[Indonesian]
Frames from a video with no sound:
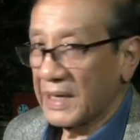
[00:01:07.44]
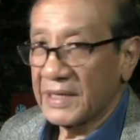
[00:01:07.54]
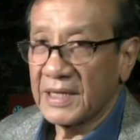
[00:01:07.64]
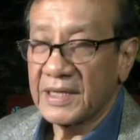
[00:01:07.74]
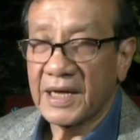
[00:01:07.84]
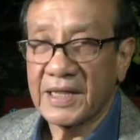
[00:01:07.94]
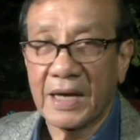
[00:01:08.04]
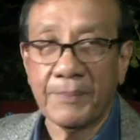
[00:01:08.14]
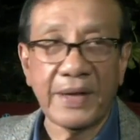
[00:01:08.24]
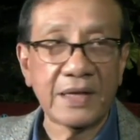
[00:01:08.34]
berkaitan
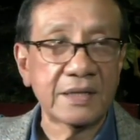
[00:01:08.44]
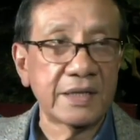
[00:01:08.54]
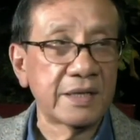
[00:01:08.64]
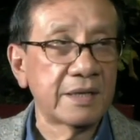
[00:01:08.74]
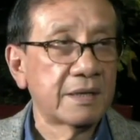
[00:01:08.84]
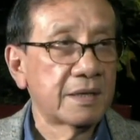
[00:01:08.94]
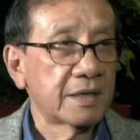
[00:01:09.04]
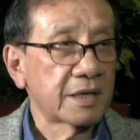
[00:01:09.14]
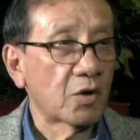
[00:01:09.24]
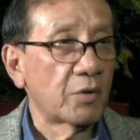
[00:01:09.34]
dengan apa yang
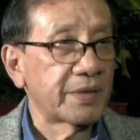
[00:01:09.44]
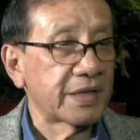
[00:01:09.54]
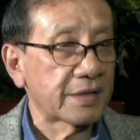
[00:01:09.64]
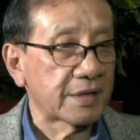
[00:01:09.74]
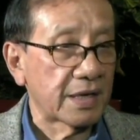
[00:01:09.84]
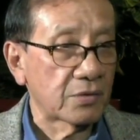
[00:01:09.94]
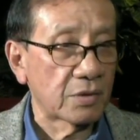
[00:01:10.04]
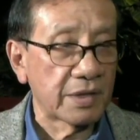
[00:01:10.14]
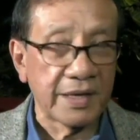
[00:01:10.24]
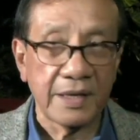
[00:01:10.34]
direkomendasikan
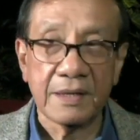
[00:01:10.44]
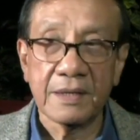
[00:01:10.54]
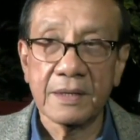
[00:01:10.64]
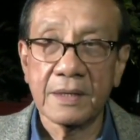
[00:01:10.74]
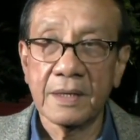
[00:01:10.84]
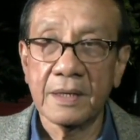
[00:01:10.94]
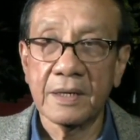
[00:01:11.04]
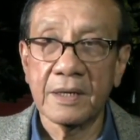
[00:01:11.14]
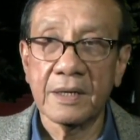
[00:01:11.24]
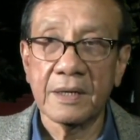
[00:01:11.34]
oleh
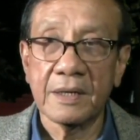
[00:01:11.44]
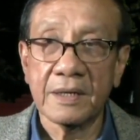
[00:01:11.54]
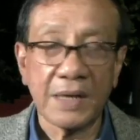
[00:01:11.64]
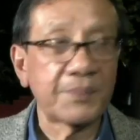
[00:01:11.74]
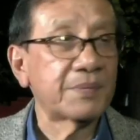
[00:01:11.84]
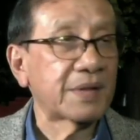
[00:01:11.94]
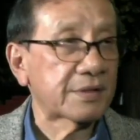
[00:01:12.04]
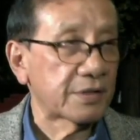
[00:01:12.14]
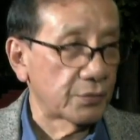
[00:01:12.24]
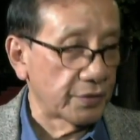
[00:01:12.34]
uh,
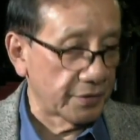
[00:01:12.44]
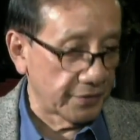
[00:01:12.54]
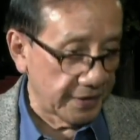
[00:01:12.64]
Rapimnas itu